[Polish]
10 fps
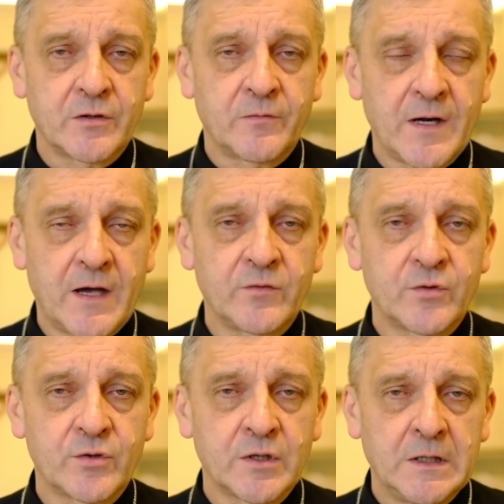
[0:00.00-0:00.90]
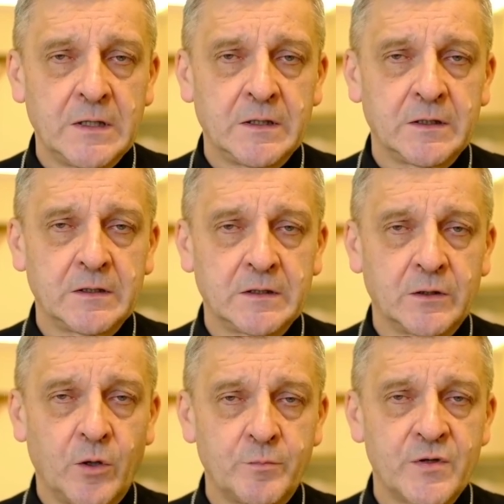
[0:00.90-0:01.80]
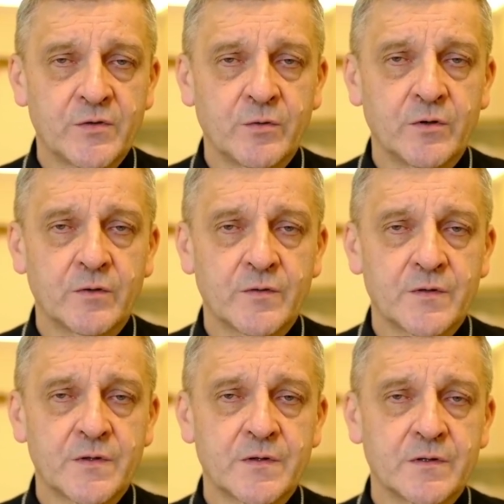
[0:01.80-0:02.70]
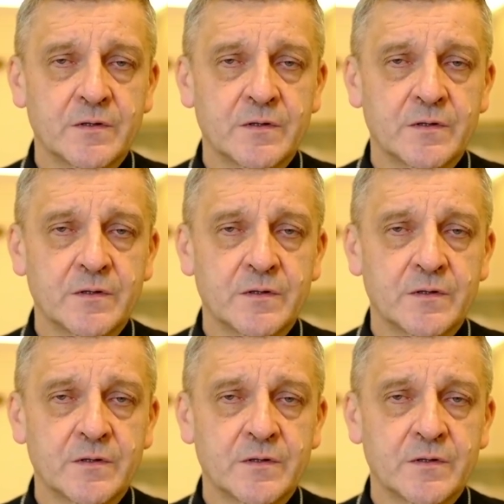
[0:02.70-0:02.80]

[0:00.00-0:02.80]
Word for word: Flawiusz y, opisując